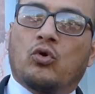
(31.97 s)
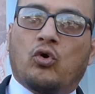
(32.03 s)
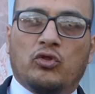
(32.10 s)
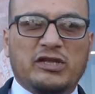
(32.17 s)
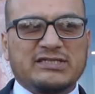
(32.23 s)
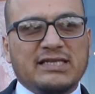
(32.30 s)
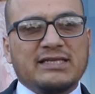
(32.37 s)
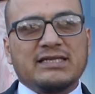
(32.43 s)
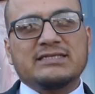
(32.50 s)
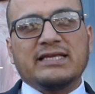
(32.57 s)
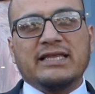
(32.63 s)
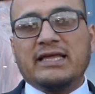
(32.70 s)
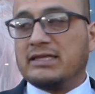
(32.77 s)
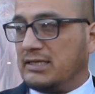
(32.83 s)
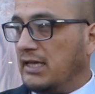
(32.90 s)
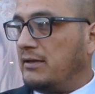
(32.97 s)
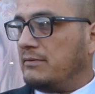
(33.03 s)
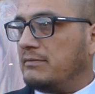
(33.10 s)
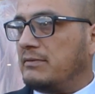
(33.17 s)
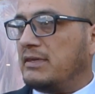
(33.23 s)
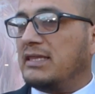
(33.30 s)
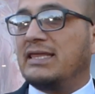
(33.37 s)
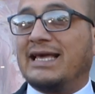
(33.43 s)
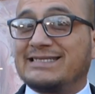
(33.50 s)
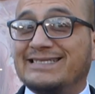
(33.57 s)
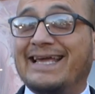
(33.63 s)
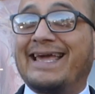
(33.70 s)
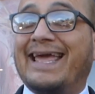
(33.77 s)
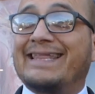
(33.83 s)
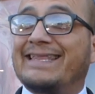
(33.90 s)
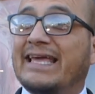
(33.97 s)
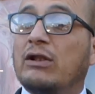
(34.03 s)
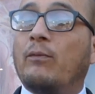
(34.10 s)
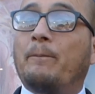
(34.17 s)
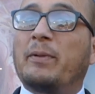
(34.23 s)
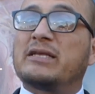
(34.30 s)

Con ese antecedente ya se genera un